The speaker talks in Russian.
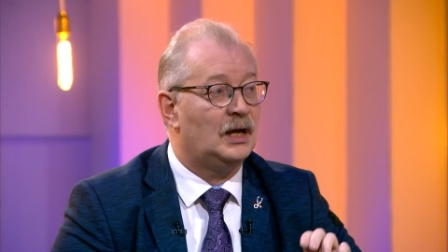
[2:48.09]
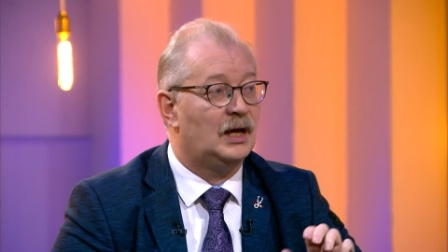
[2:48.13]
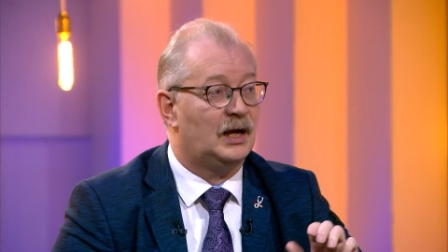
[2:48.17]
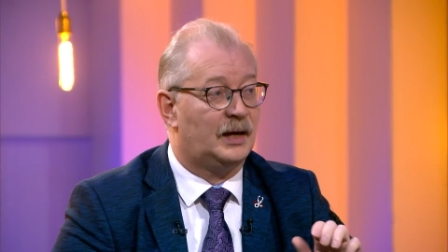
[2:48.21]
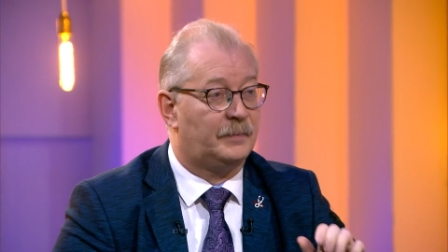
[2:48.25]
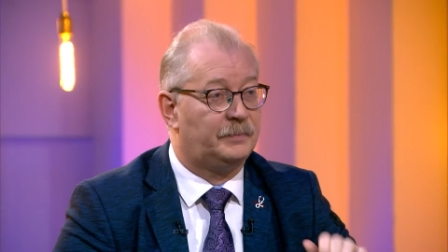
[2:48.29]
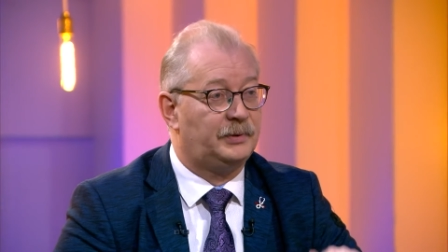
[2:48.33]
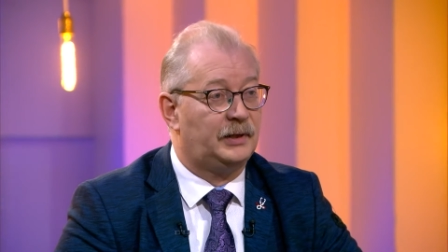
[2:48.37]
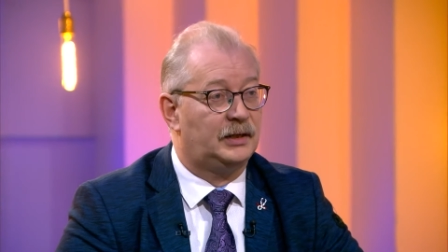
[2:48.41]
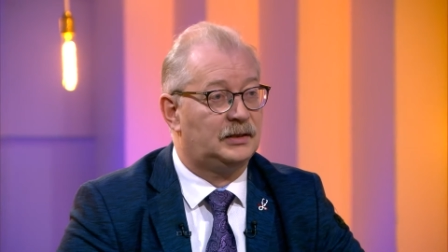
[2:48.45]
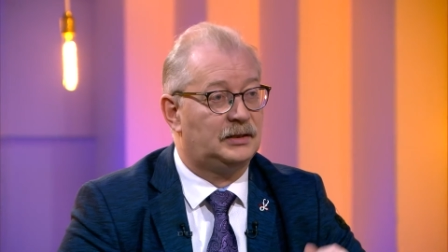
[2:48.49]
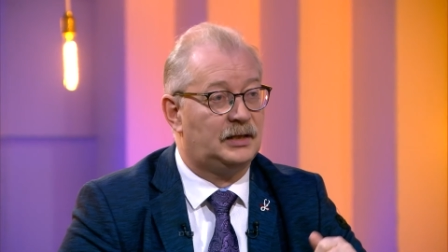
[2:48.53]

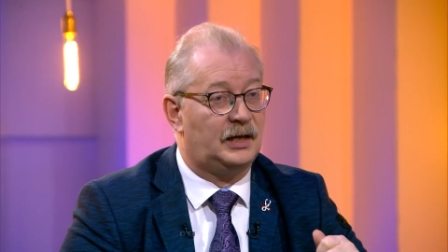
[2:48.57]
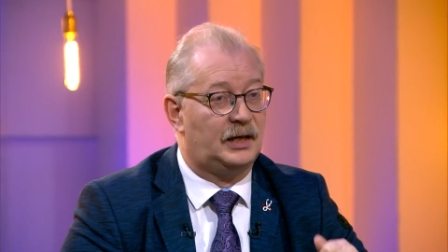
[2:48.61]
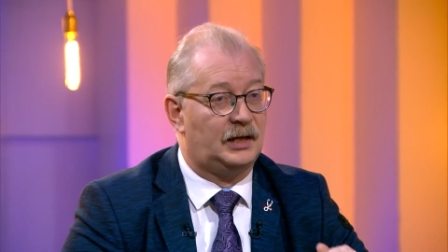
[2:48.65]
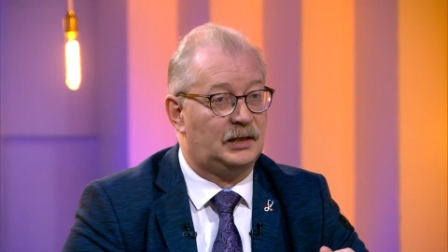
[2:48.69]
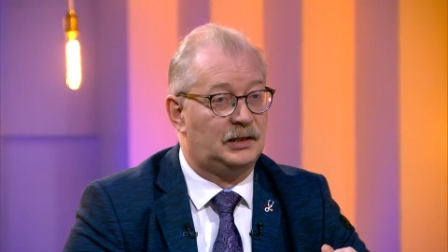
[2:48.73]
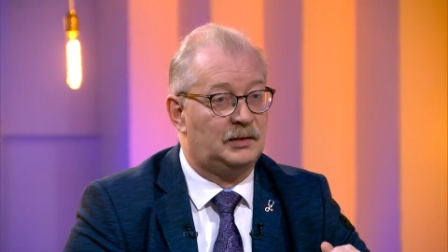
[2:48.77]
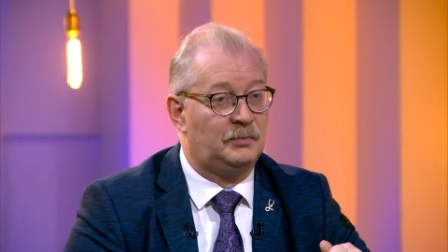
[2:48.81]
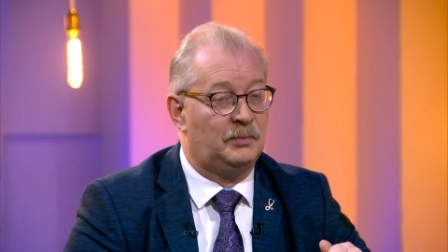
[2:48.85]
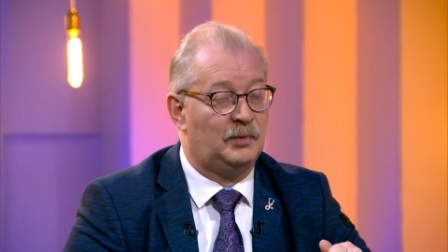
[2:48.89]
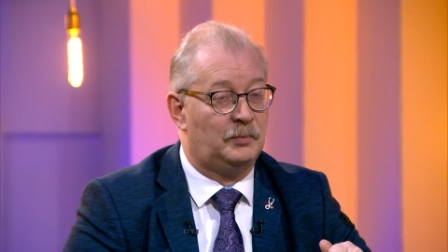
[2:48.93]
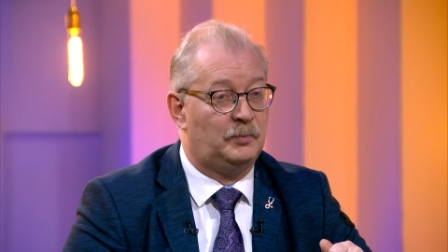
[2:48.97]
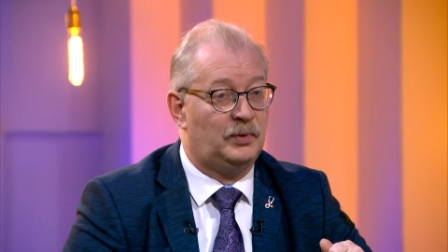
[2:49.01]
обладая
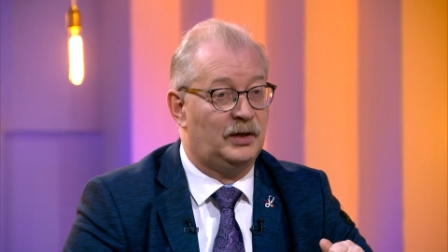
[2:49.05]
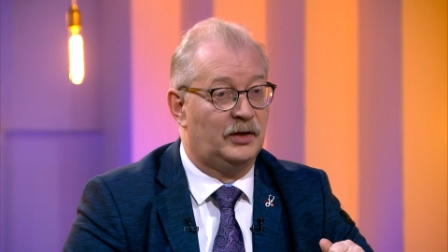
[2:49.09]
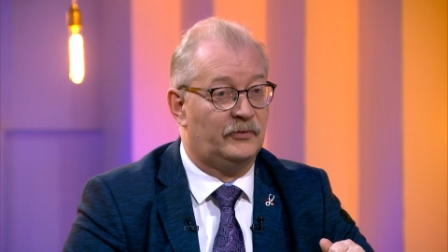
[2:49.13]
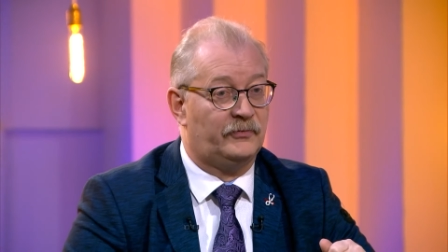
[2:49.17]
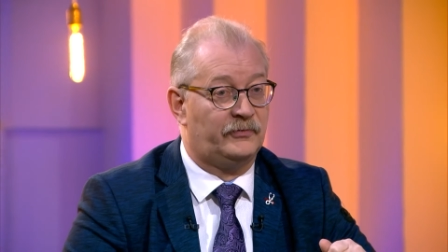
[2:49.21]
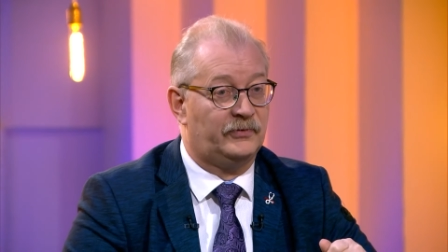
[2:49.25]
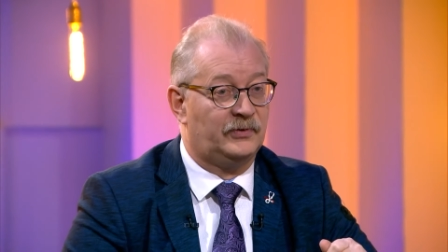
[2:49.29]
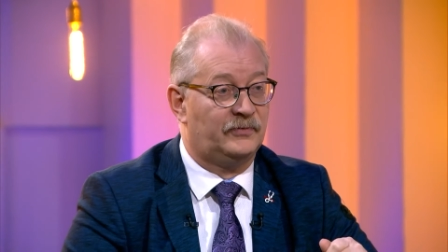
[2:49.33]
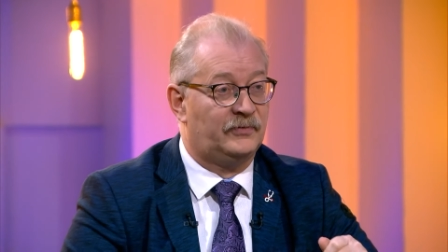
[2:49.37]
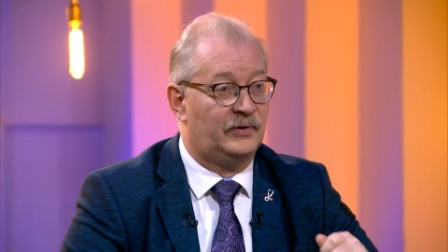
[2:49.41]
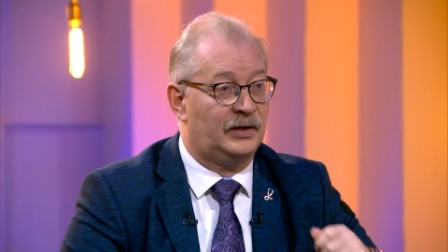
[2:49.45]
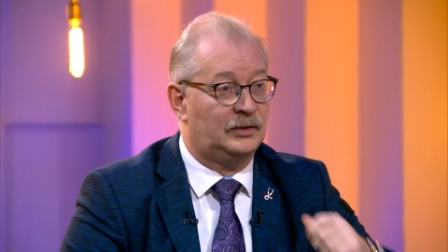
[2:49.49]
этими
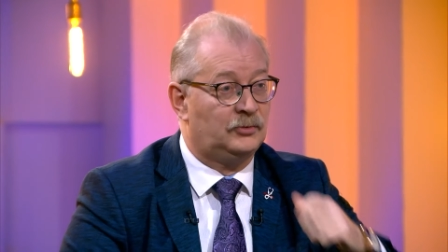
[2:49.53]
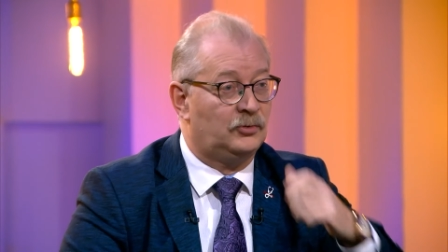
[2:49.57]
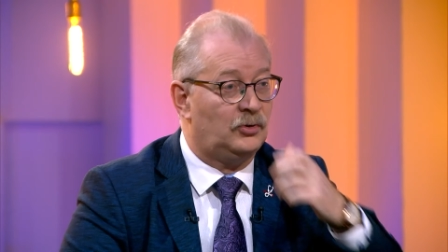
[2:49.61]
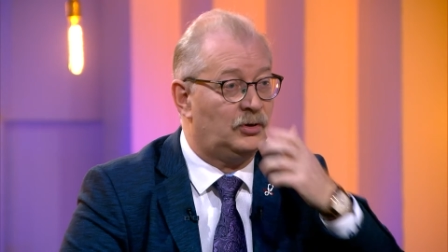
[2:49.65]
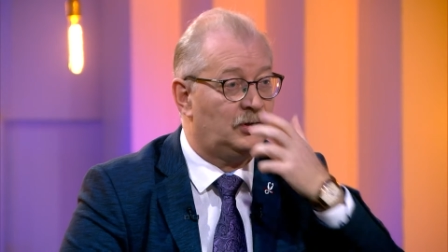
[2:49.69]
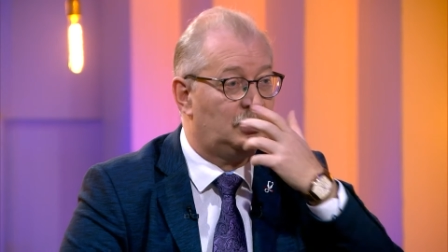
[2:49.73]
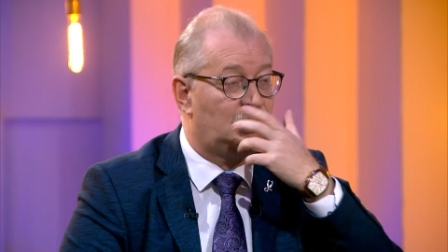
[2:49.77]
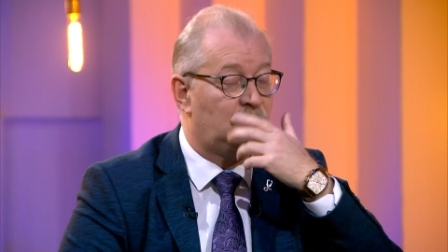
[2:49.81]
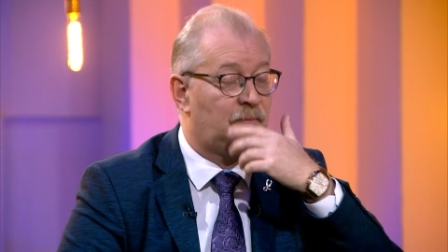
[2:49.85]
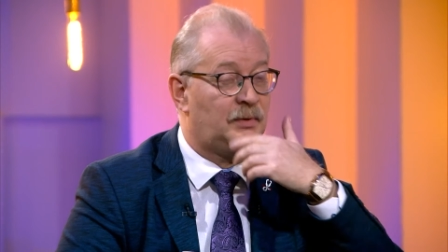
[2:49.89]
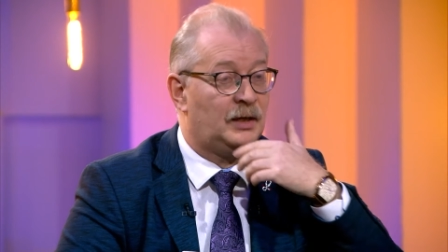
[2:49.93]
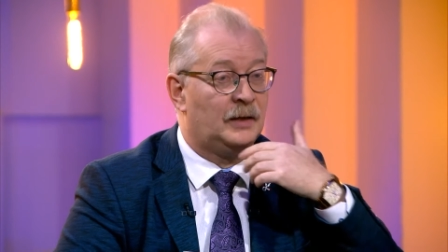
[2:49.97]

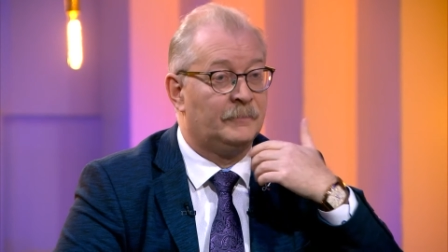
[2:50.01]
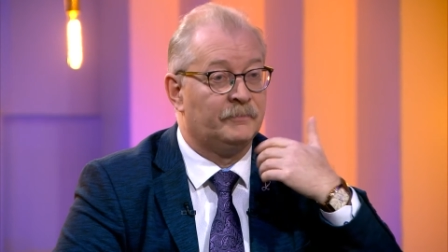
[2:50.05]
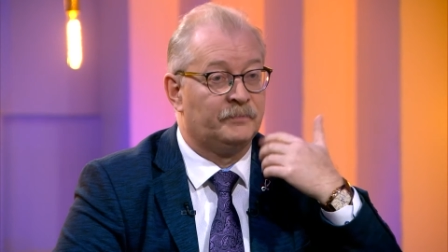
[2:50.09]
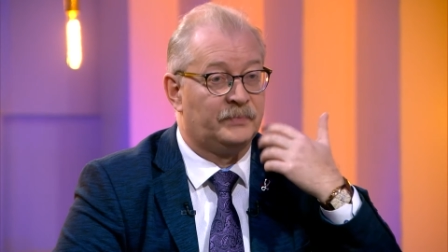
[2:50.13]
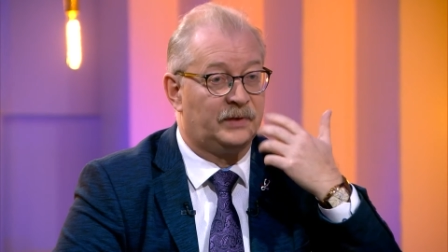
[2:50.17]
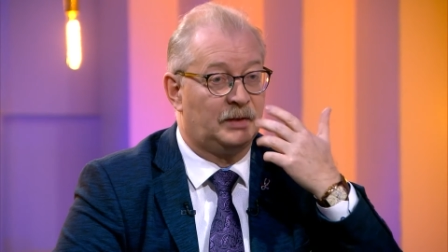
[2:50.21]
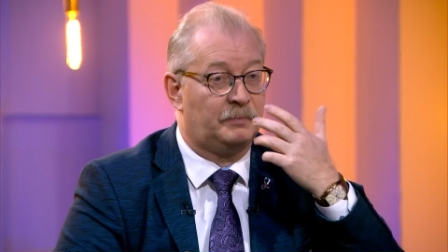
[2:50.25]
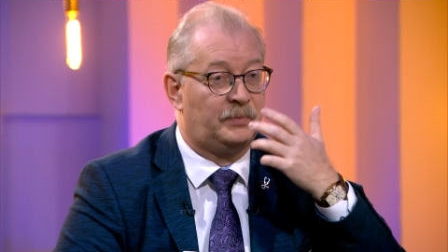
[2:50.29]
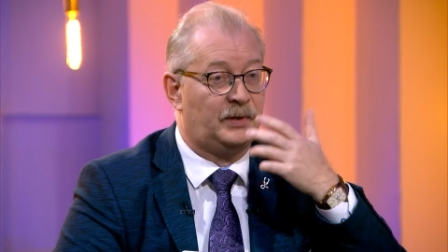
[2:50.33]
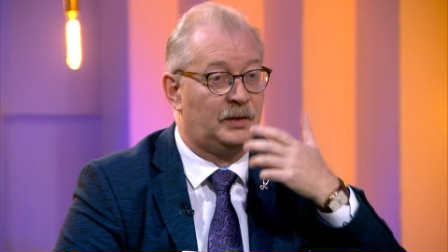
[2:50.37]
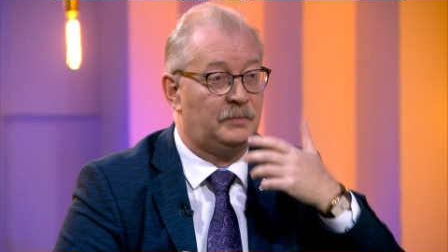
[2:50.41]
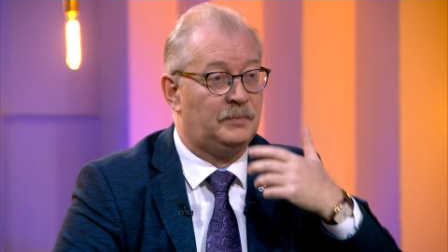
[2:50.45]
биофлавоноидами,
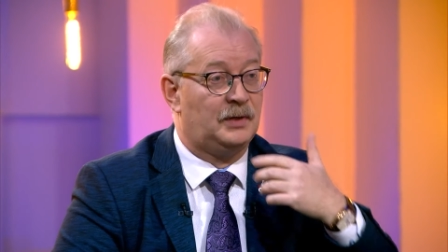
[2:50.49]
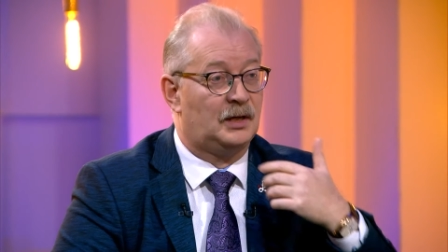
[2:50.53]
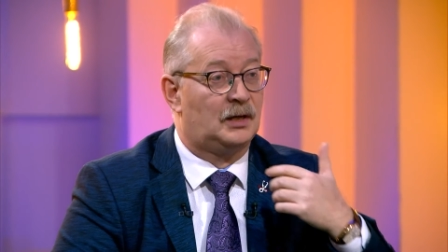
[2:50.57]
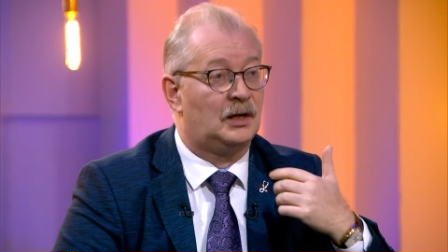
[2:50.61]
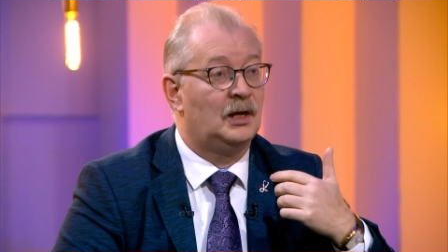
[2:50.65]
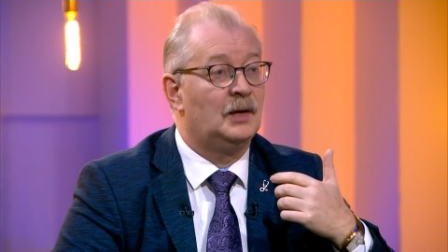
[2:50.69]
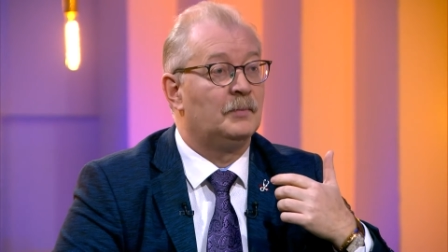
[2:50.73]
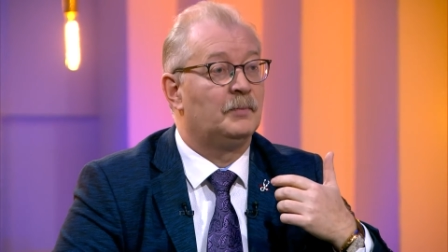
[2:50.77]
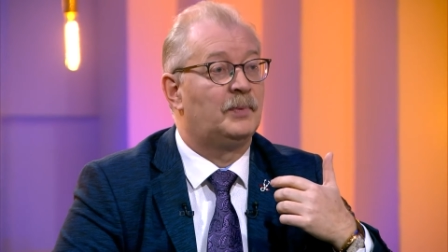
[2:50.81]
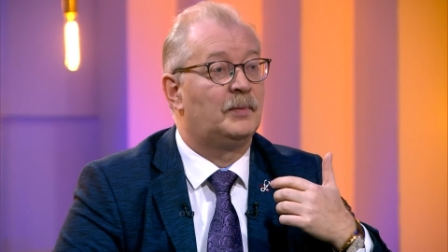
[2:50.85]
например,